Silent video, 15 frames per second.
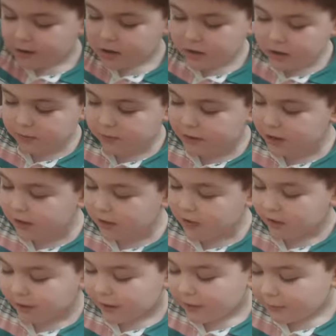Теперь
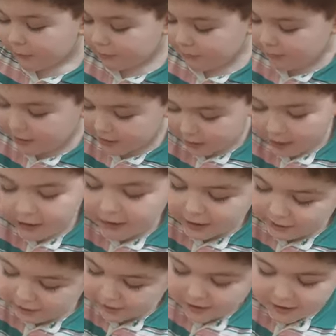мы так
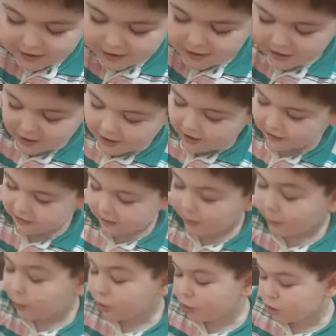открыли,
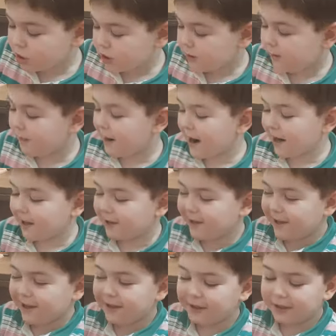это будет
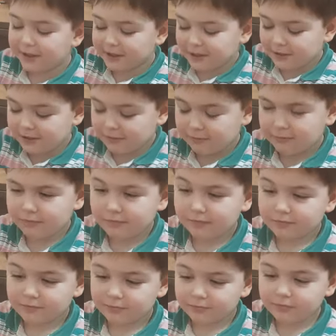пакет.
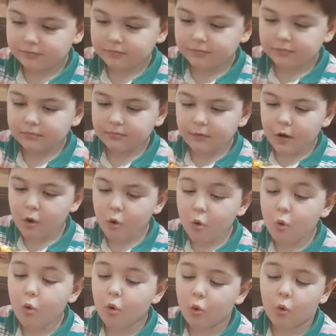Mm.
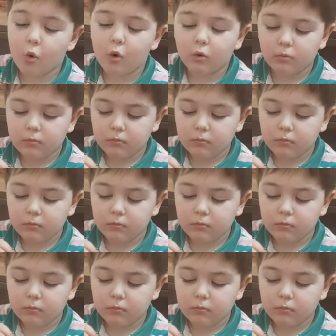Вот.